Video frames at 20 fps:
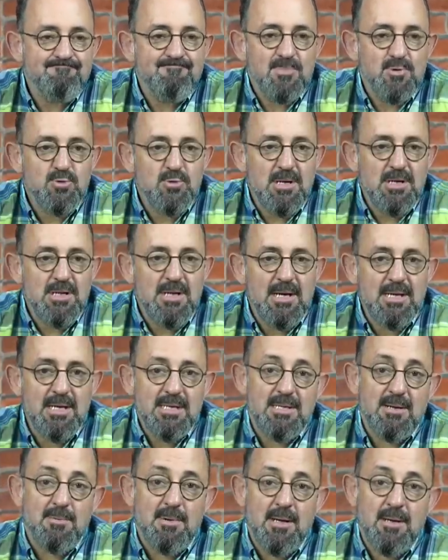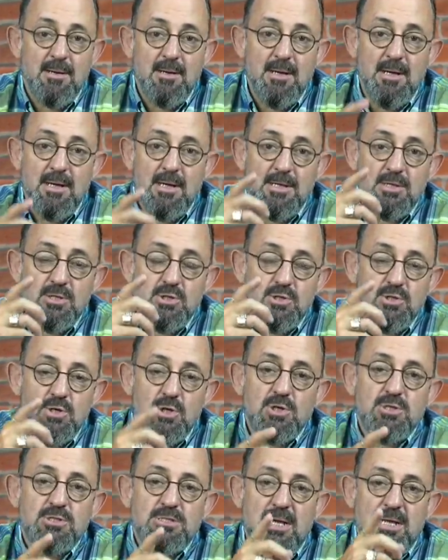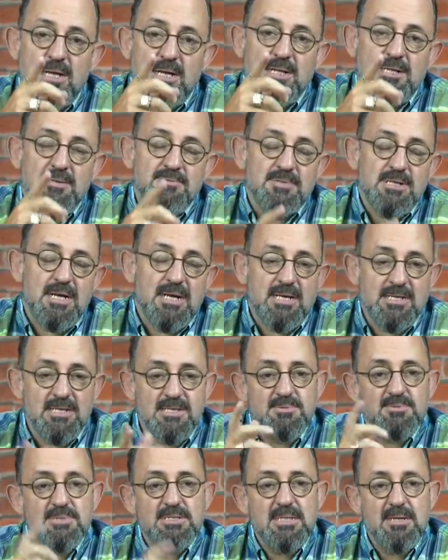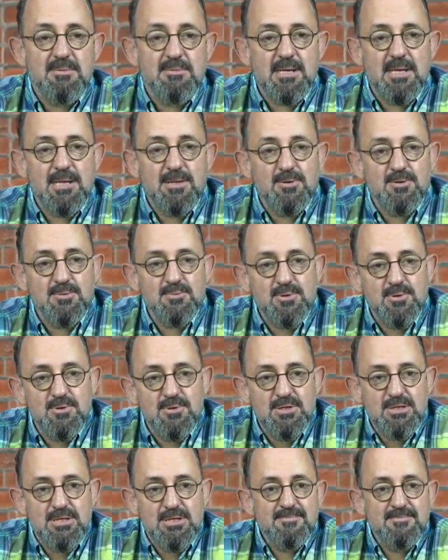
uyarılar gelir ama çok güzel yakalamış arkadaşımız. Tebrik ediyorum soru için.